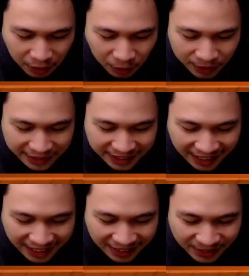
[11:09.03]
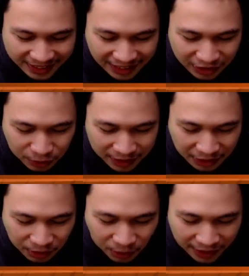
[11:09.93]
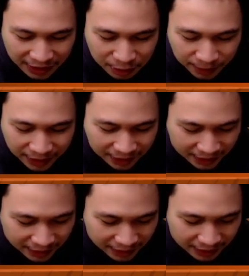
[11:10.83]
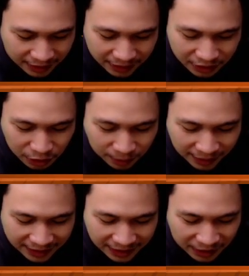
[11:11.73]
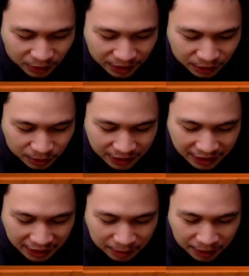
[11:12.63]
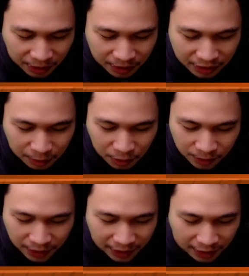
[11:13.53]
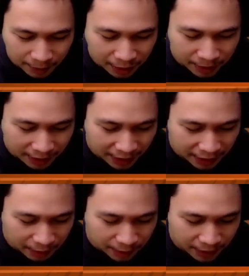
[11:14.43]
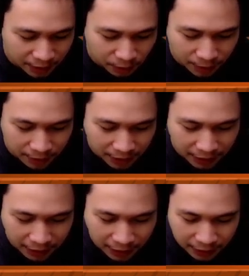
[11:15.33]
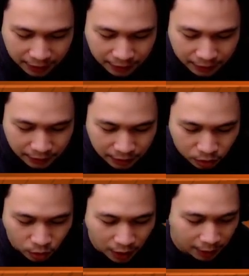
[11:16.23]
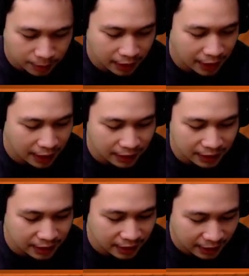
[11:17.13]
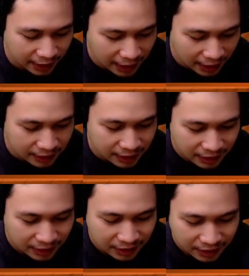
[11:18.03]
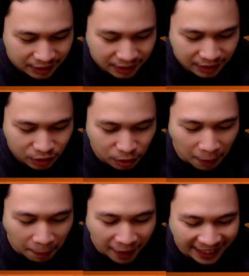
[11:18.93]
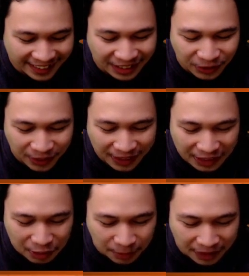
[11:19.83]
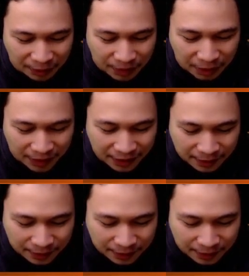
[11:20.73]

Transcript: Kocak kocak Cuma satu doang healing spill Cuma yang tadi doang tuh di serangan sebelumnya ya Apakah bisa rata teman-teman? Semoga bisa rata ya Wah bisa rata sih ini gila sih Cuma pakai satu healing spill teman-teman